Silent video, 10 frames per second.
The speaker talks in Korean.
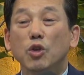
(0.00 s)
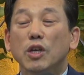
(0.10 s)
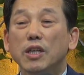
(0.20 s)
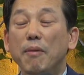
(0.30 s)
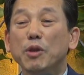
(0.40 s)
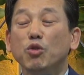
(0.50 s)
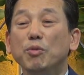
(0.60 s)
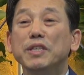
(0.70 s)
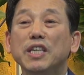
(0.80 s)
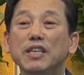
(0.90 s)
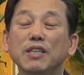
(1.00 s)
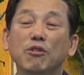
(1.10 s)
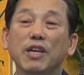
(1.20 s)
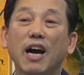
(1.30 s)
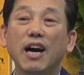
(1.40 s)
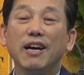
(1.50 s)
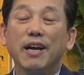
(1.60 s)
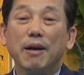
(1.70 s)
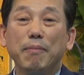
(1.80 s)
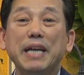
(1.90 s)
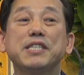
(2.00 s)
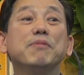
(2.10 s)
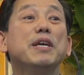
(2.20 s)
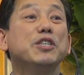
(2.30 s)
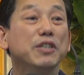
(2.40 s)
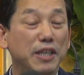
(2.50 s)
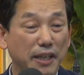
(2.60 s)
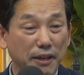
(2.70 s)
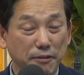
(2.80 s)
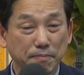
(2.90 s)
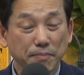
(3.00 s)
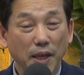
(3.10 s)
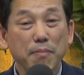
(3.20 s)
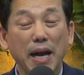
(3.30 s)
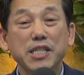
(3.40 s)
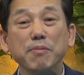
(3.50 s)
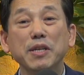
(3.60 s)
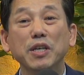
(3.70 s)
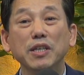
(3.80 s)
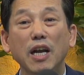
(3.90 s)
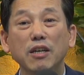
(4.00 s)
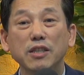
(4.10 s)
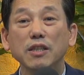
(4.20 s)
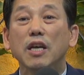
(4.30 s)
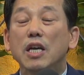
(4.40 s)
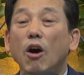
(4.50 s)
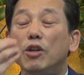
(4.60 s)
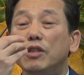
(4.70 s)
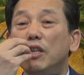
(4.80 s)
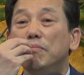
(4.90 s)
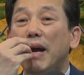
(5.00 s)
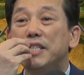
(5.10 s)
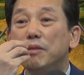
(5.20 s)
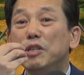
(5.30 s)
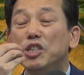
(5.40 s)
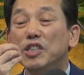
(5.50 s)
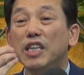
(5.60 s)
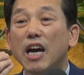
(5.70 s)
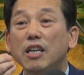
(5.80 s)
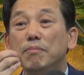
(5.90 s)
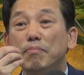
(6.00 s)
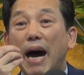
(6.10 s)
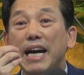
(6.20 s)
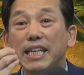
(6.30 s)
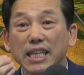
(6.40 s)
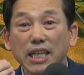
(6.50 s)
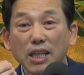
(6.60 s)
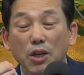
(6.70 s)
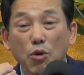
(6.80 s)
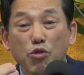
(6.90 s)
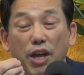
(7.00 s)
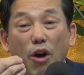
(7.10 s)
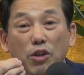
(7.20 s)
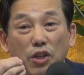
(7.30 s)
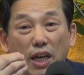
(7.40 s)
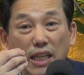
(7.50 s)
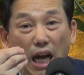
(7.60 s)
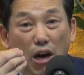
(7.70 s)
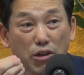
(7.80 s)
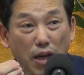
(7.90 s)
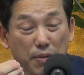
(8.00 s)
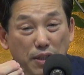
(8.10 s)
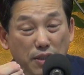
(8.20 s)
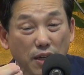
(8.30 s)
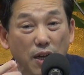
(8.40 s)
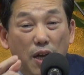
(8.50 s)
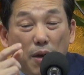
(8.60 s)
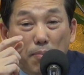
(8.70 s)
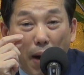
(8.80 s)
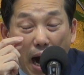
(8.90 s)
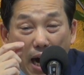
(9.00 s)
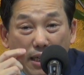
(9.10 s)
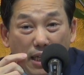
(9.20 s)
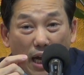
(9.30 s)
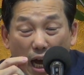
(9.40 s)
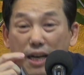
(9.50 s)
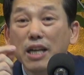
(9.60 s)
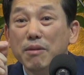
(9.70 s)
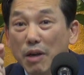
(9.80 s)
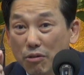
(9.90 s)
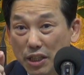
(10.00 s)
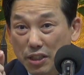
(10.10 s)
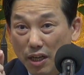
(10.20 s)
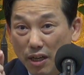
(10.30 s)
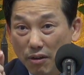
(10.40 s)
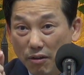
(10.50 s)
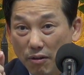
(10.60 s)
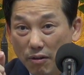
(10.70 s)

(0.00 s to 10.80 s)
그 다음에 두 번째는 우리가 말씀의 전인데요. 이 말씀의 전이라는 것은 어떤 말씀을 듣냐, 그 말이 우리에게 어떻게 다가오냐면은 말이 하나님이라고 그랬잖아요.